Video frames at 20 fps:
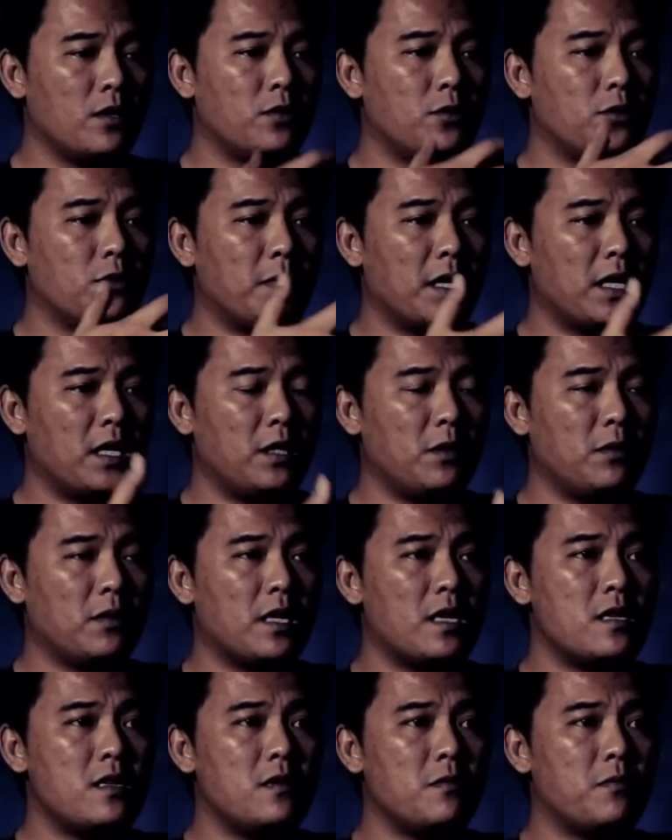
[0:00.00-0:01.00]
cuman itu
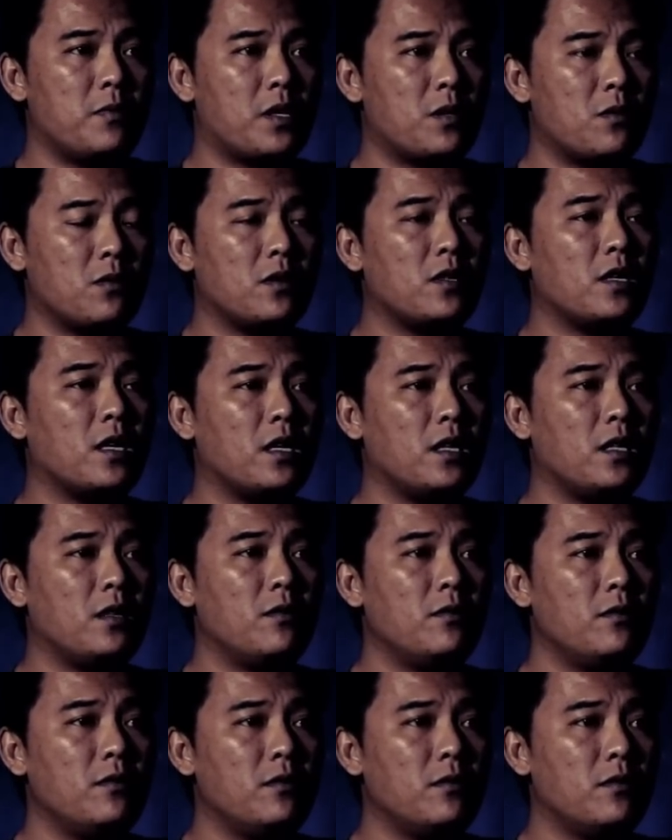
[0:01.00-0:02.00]
tadi perutnya
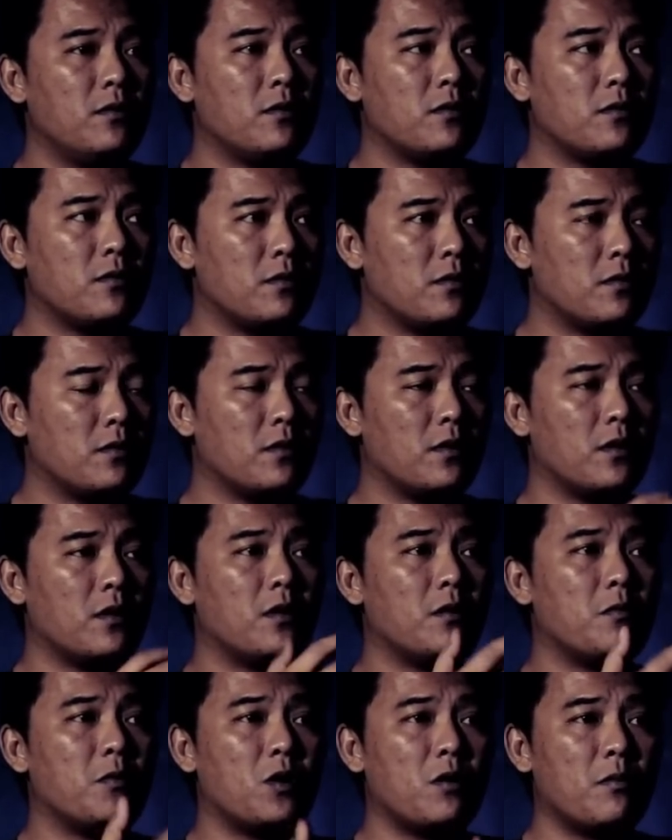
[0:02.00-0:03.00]
itu
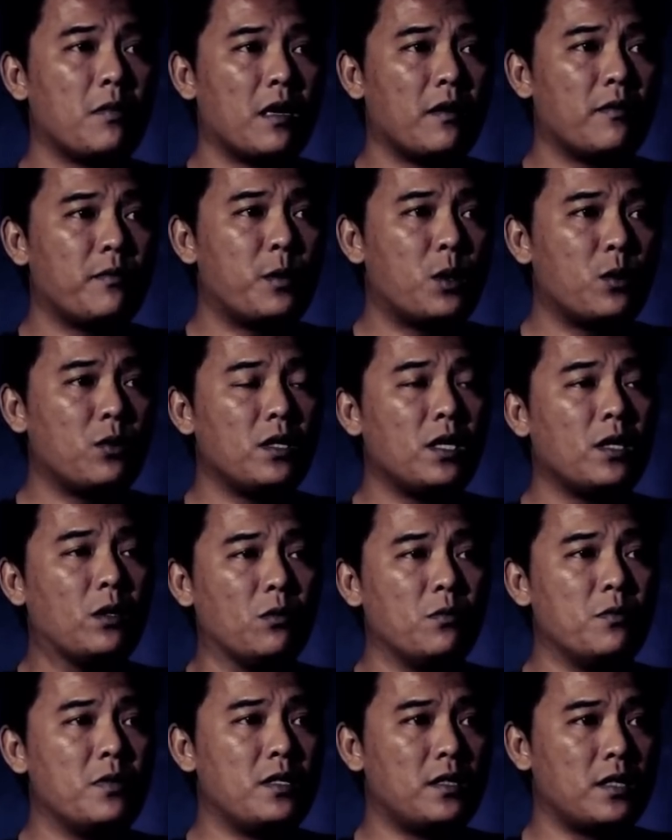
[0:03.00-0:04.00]
uh, mohon maaf perutnya
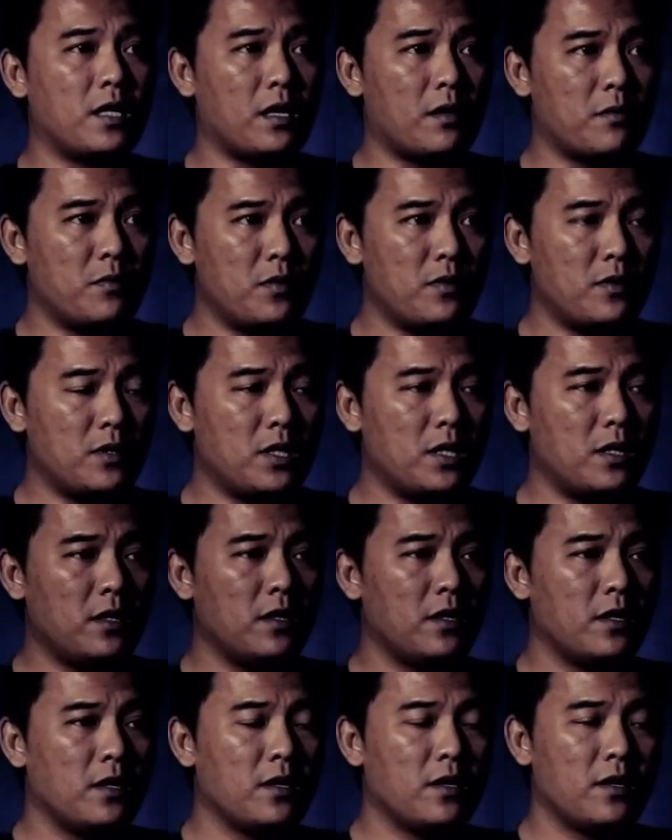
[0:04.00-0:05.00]
itu besar buncit
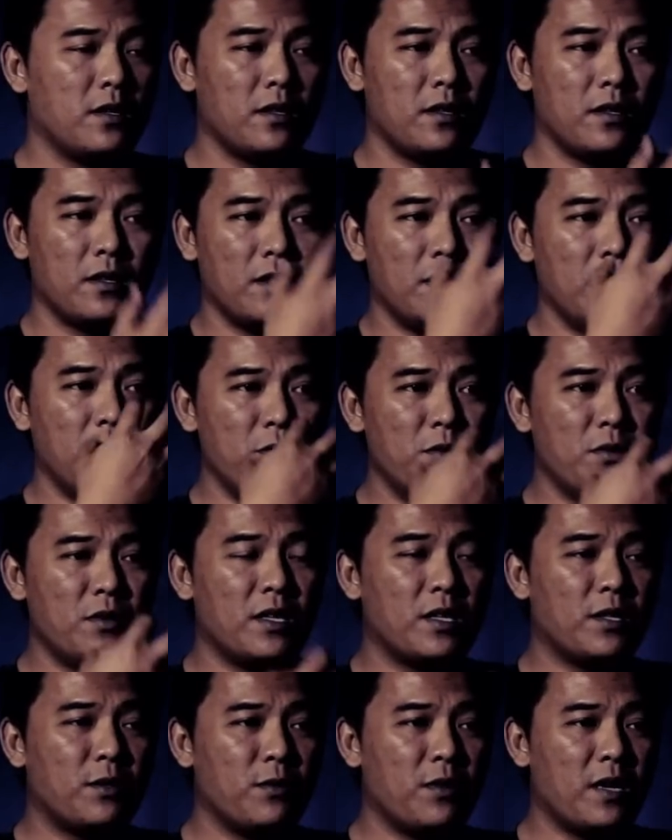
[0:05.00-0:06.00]

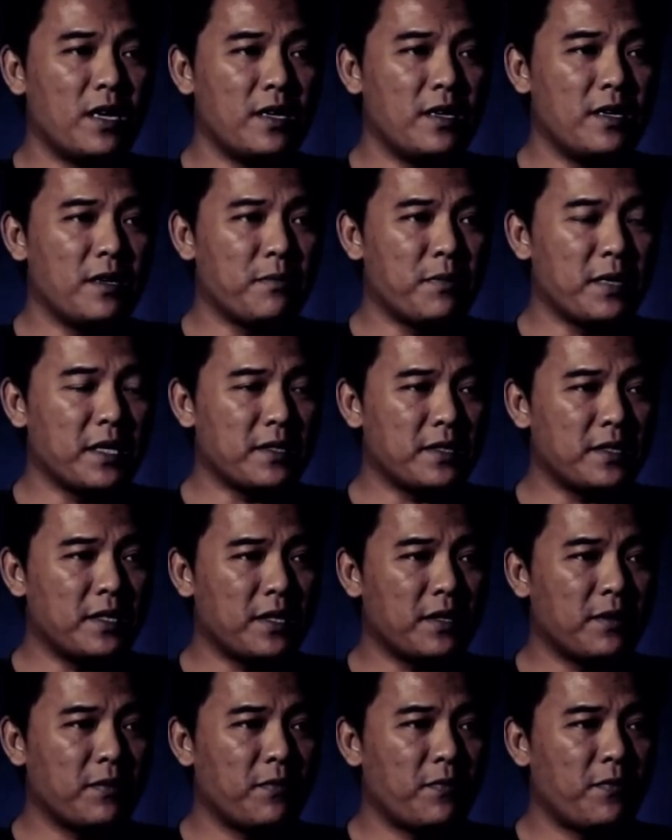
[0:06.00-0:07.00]
hidungnya itu agak pesek